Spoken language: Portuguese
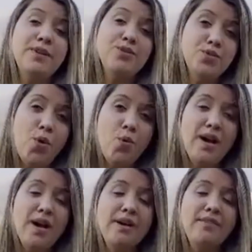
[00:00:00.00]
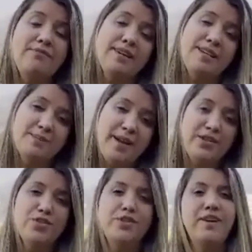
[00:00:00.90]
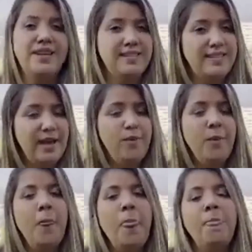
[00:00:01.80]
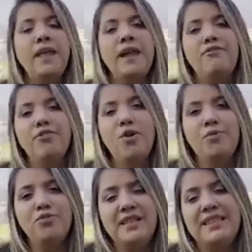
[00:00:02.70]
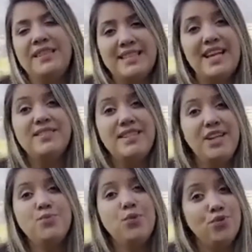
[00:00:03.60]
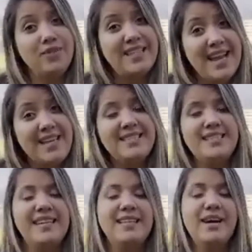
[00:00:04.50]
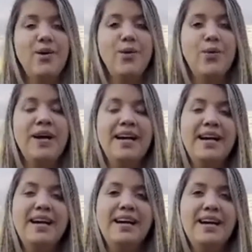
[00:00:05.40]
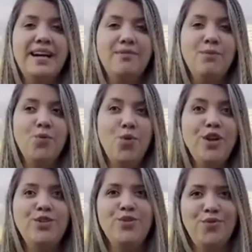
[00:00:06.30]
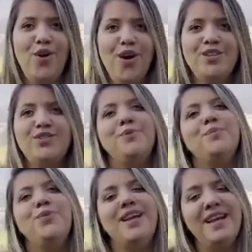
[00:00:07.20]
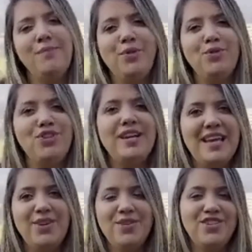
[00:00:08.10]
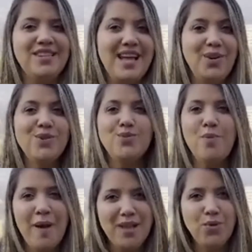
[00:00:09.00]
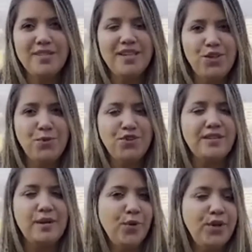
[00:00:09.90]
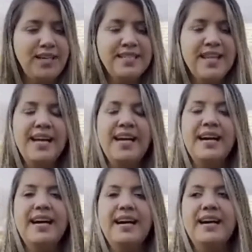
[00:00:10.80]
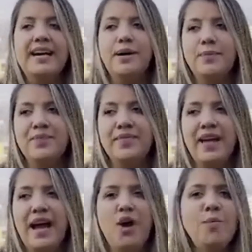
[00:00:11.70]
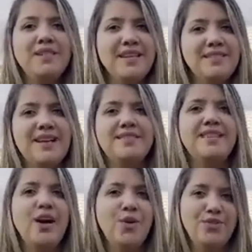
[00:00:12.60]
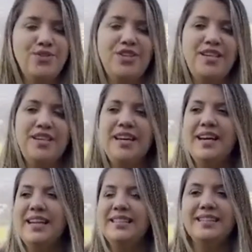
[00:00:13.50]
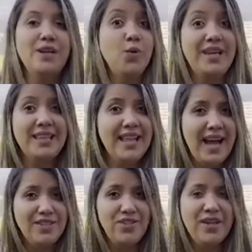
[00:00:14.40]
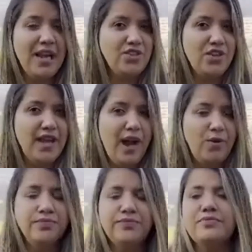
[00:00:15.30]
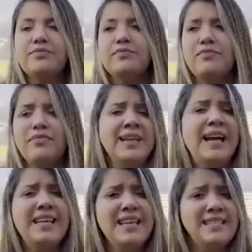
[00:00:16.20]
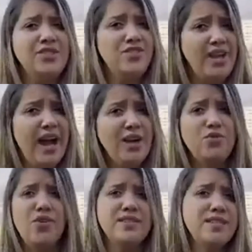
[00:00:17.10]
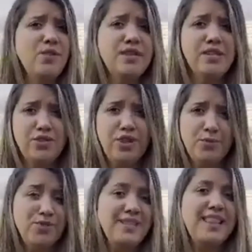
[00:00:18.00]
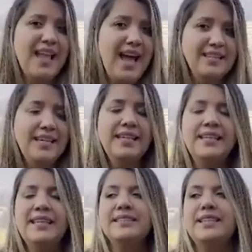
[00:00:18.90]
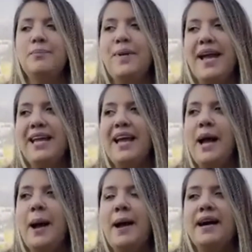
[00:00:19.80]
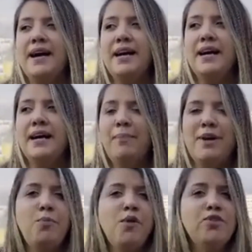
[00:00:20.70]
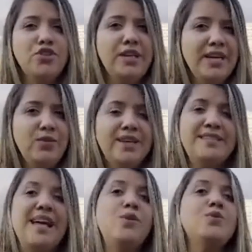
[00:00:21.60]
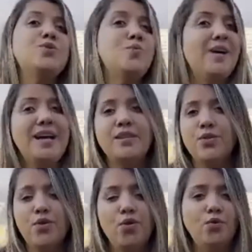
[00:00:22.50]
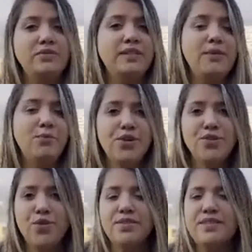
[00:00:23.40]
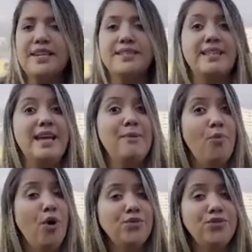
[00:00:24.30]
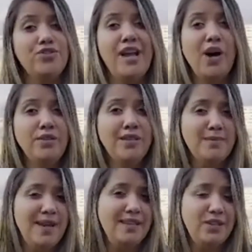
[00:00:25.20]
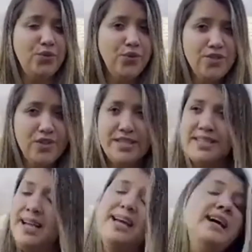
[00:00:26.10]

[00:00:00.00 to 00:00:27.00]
pessoa, infelizmente, faleceu. Foi uma intensidade 7.3, então uh, muito forte. Porém, para o chileno que já está acostumado com esses tipos de tremores, uh, há uma sensação de tranquilidade em geral. Aqui em Santiago nós não sentimos nada também. Uh, para o povo chileno que está acostumado com tremores constantes, terremotos de altas magnitudes,